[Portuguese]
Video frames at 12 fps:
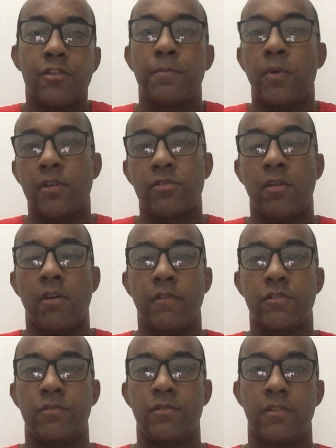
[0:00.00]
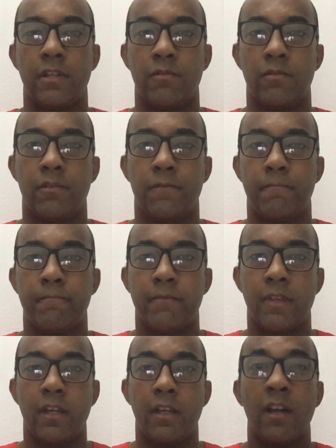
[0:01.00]
as boas novas do Senhor.
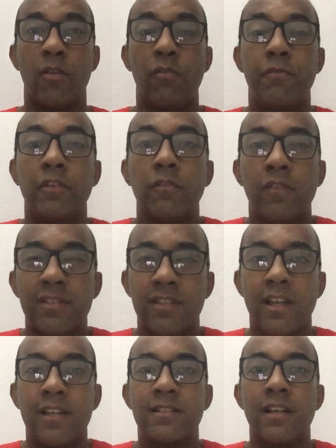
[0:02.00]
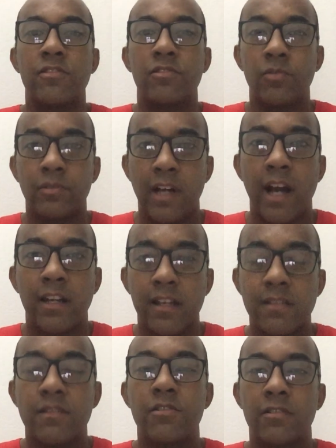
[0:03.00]
Eu convido vocês a
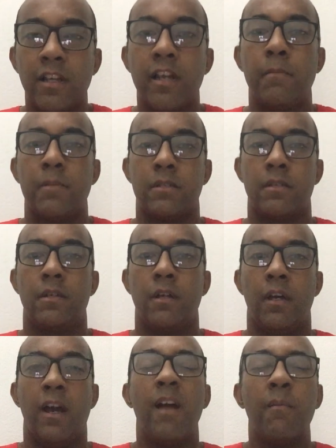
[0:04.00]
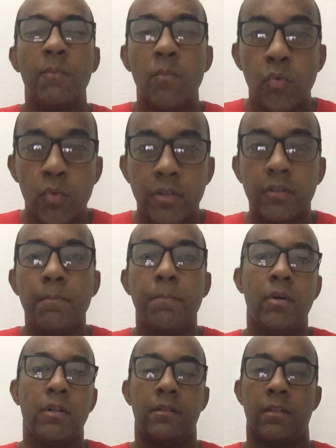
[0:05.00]
estudarem esses temas. É muito
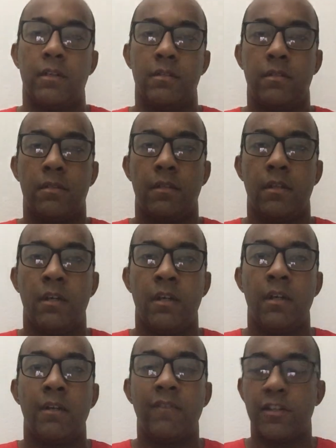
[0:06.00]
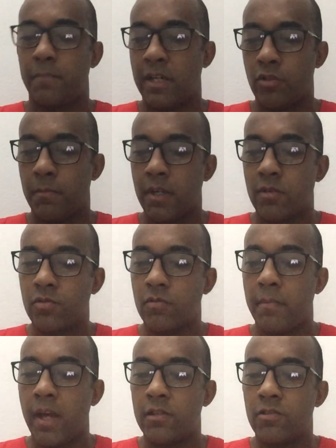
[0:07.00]
importante. Faz mais ou menos
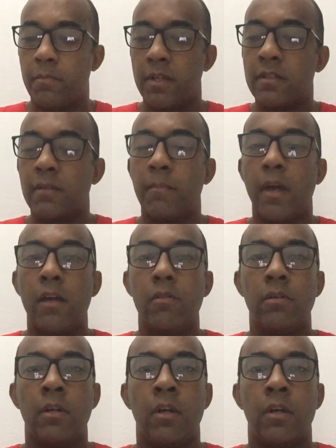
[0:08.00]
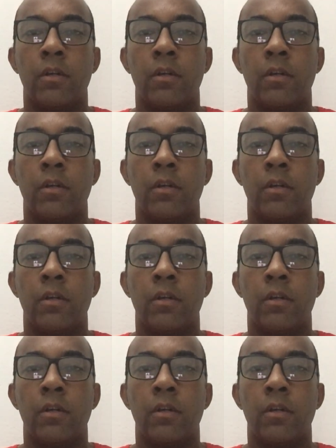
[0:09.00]
um mês, um mês e meio,